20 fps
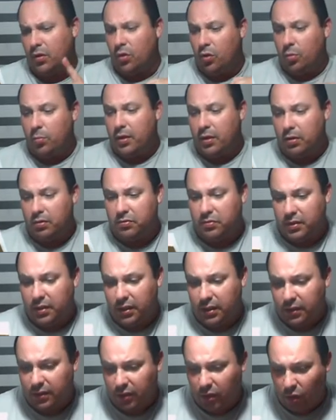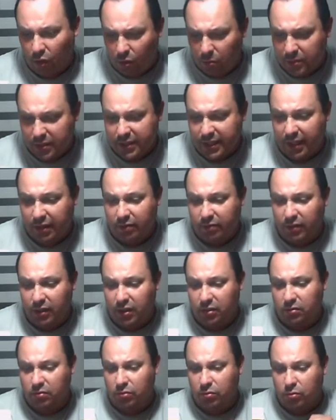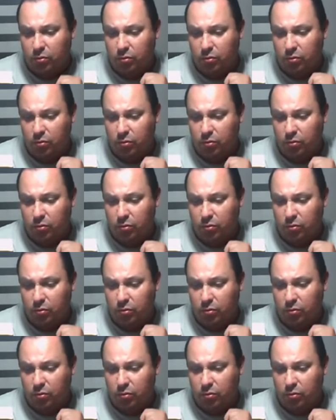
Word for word: Uma novilha, observando o